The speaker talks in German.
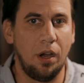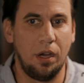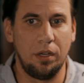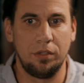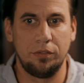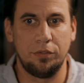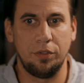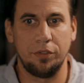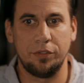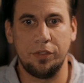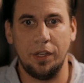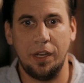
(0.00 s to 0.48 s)
Ja,
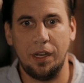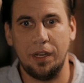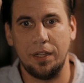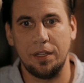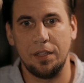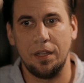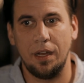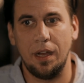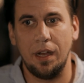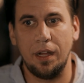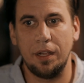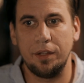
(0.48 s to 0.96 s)

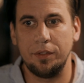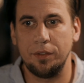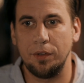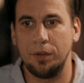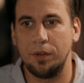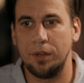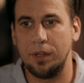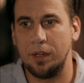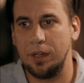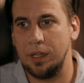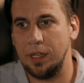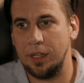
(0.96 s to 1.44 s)
total.
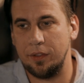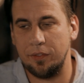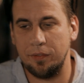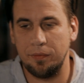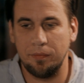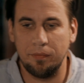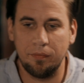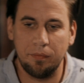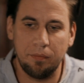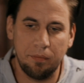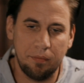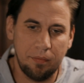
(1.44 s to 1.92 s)
Also
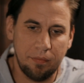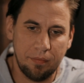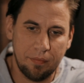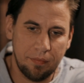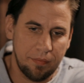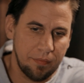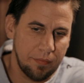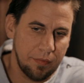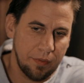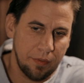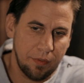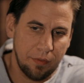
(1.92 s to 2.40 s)
jetzt
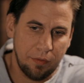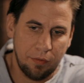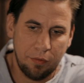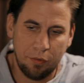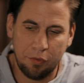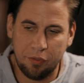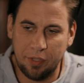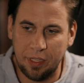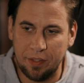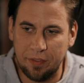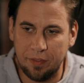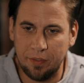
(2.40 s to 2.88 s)

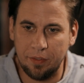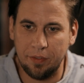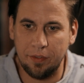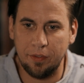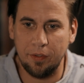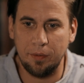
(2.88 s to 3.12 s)
zu schätzen